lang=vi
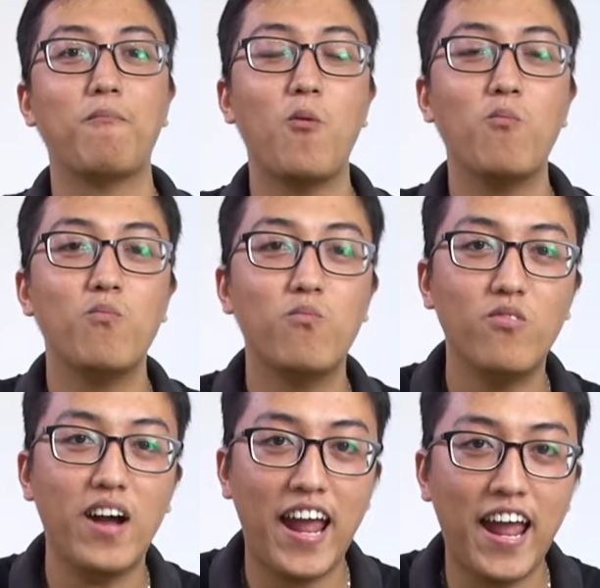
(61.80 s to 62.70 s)
MacBook
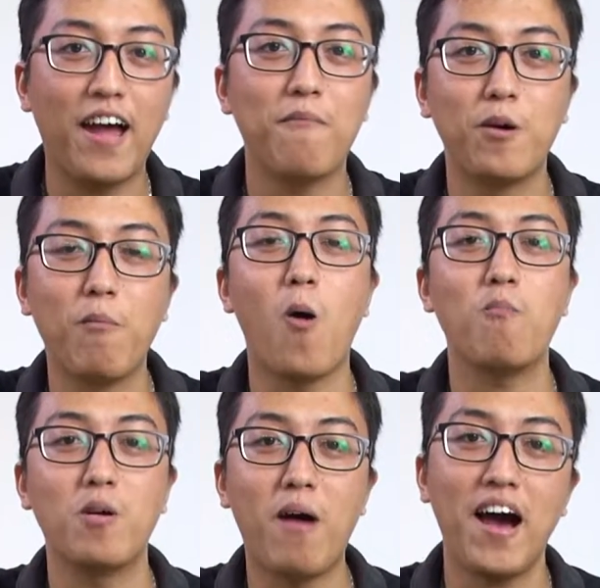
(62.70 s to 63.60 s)
Air
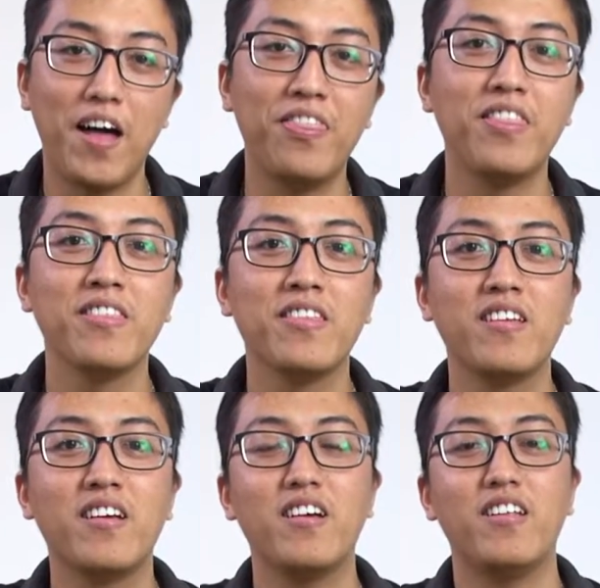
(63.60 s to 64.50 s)
11 13 inch
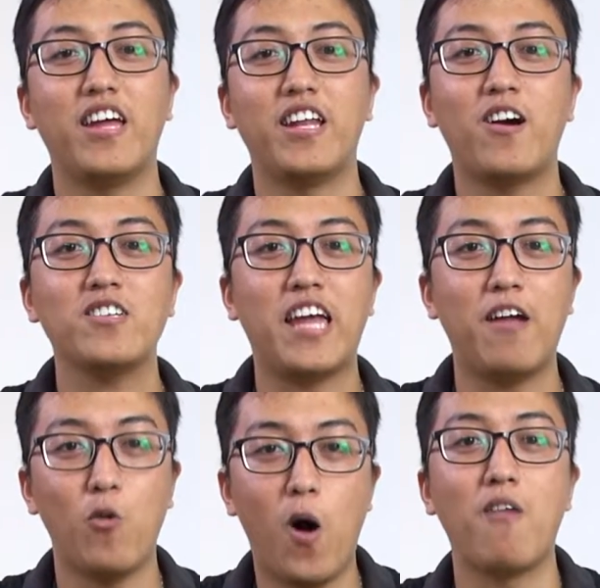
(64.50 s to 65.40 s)
thì nó
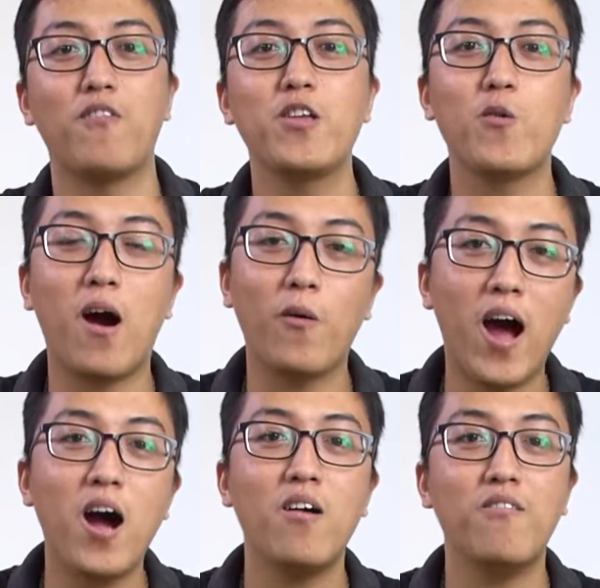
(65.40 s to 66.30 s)
sẽ phù hợp với nhu cầu
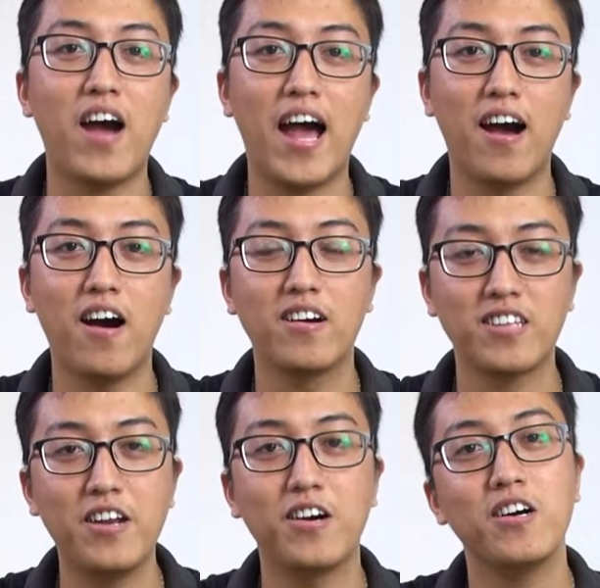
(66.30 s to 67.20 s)
đó và hơn
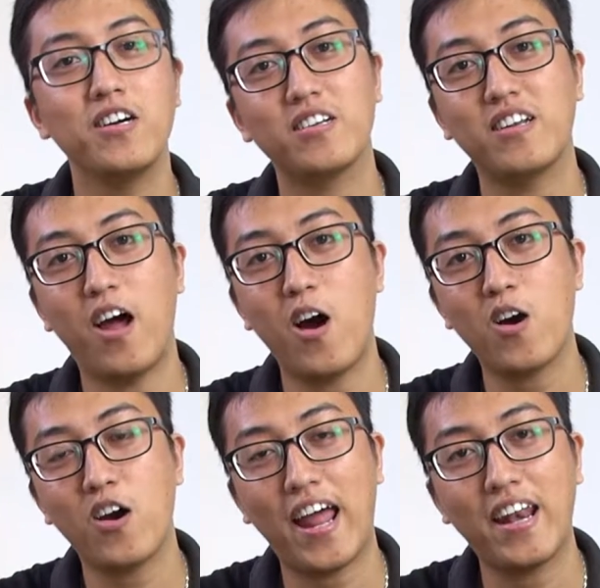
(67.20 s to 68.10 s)
thế nữa nó
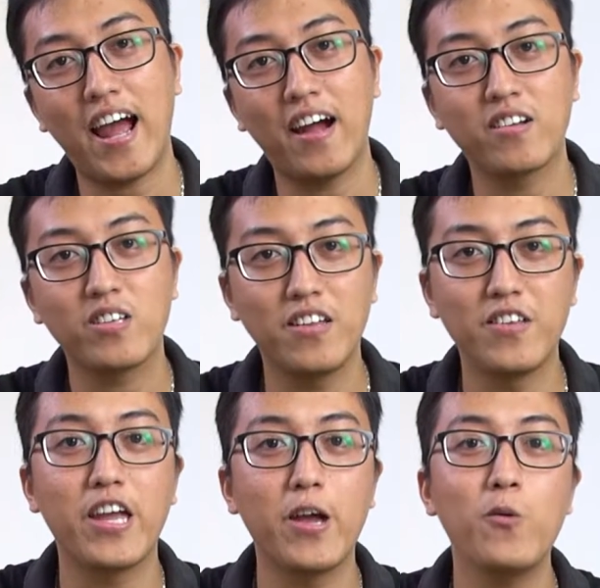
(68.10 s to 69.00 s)
có khả năng
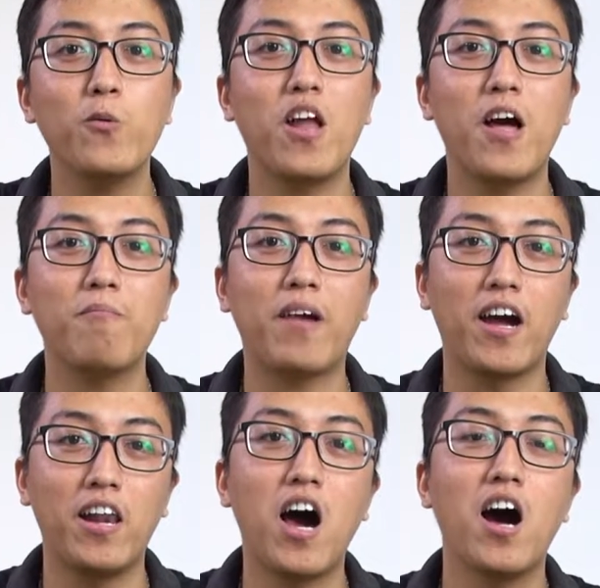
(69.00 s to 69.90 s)
trình chiếu lên màn
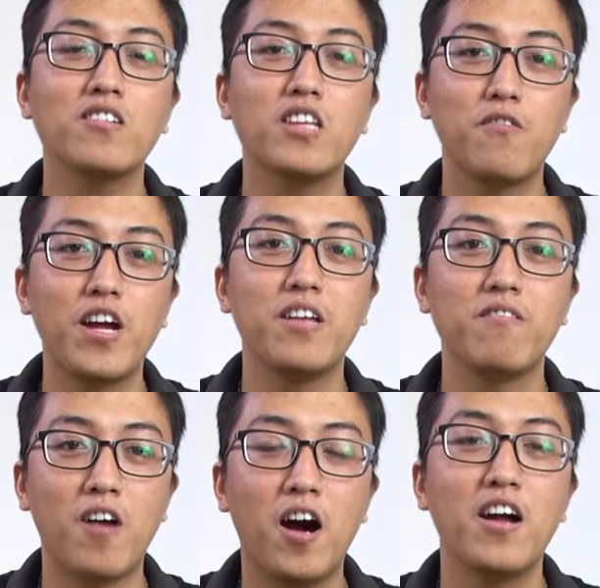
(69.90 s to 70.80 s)
hình lớn TV
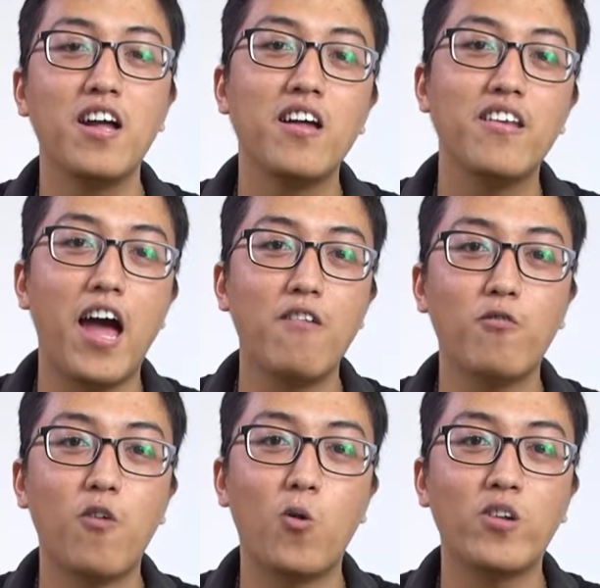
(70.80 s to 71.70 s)
vân vân để
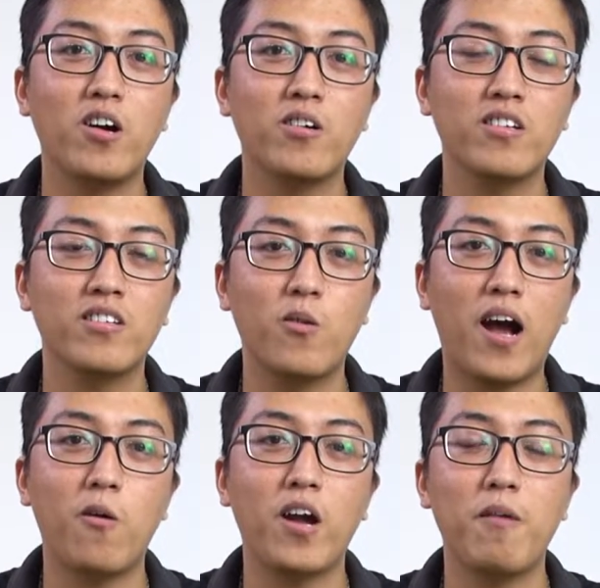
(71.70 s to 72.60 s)
phục vụ cho nhu
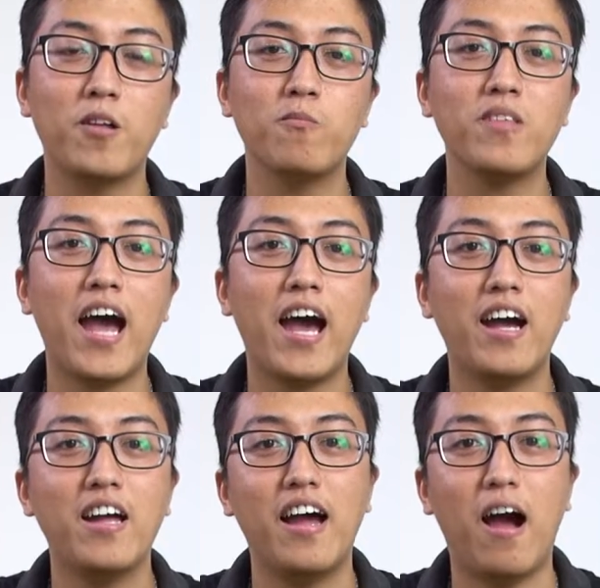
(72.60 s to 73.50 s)
cầu khi mà chúng ta
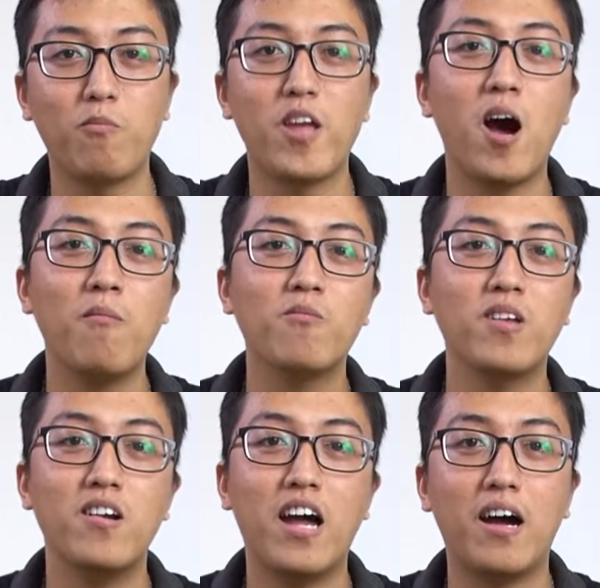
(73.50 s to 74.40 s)
học nhóm
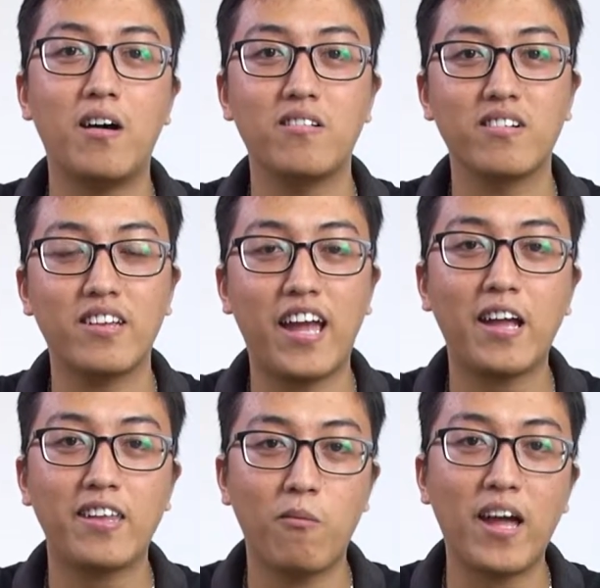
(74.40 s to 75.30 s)
như là
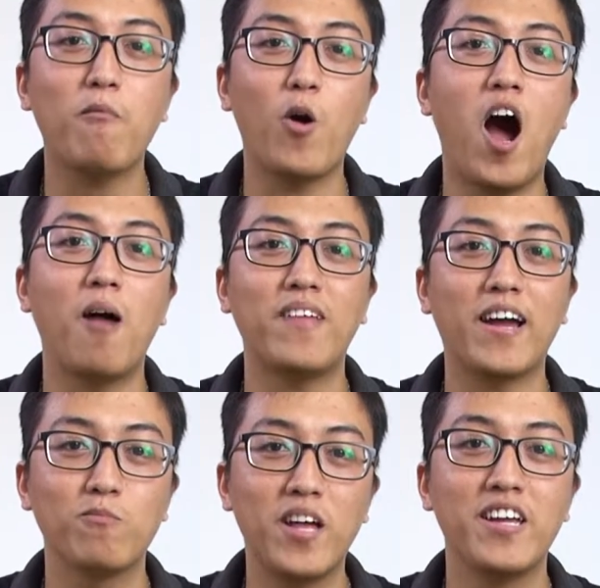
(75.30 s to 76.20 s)
các trong các buổi họp tại
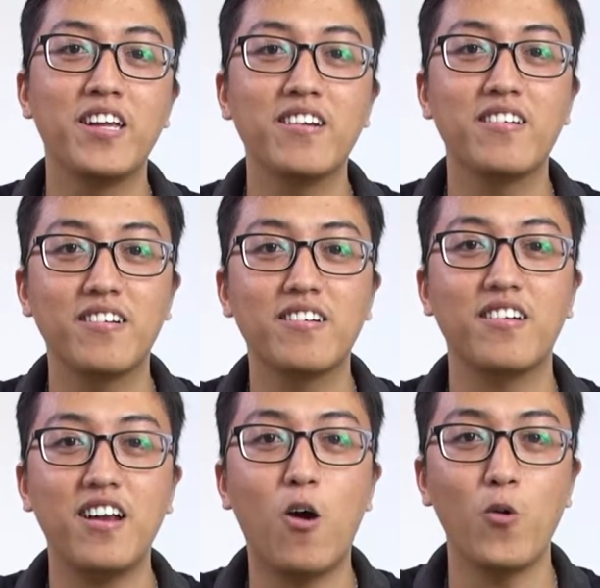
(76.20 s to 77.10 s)
công ty
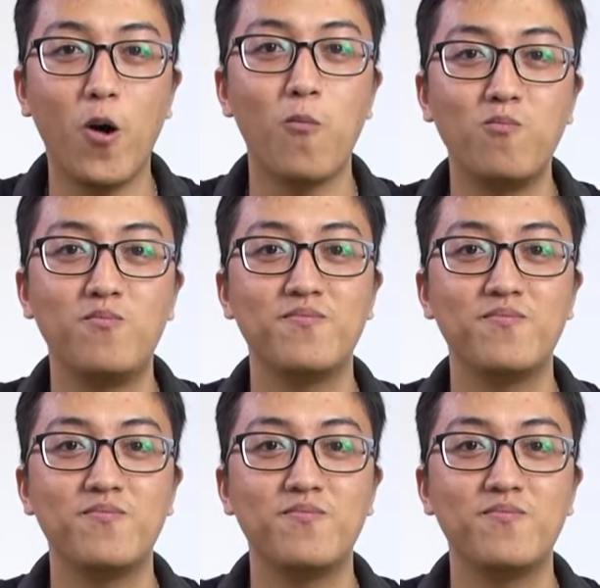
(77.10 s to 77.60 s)
rất là hữu dụng